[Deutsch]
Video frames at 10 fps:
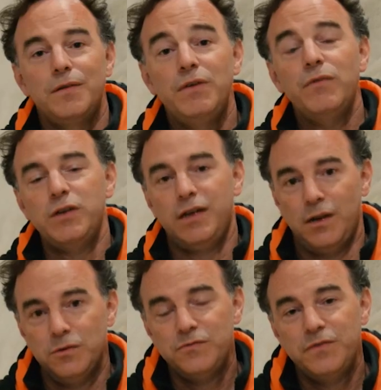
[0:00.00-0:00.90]
Wir wollen
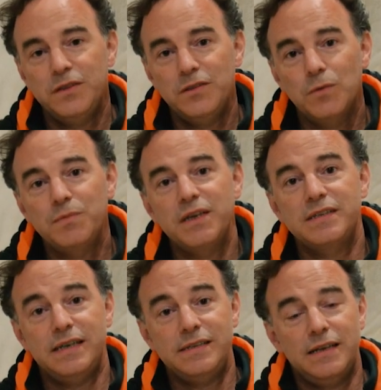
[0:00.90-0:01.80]
herausfinden, ob die
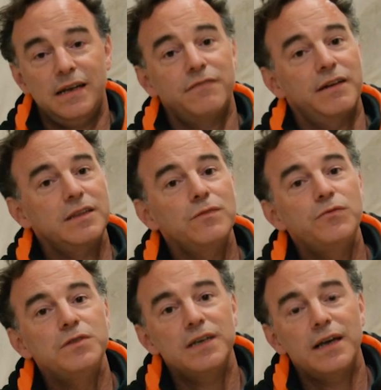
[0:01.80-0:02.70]
Gesetze der
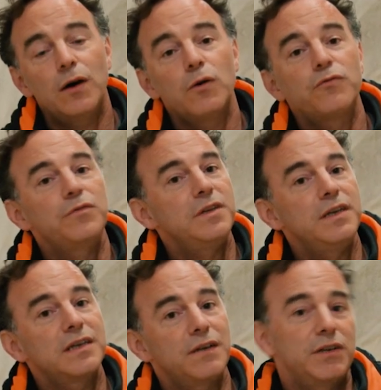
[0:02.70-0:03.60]
Quantenphysik auch für
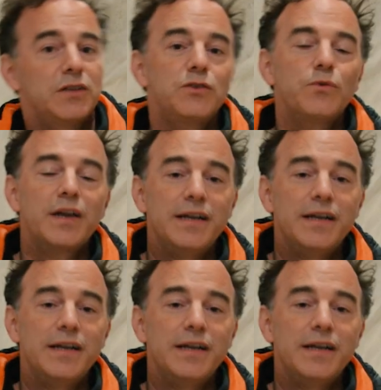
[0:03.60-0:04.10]
die Gravitation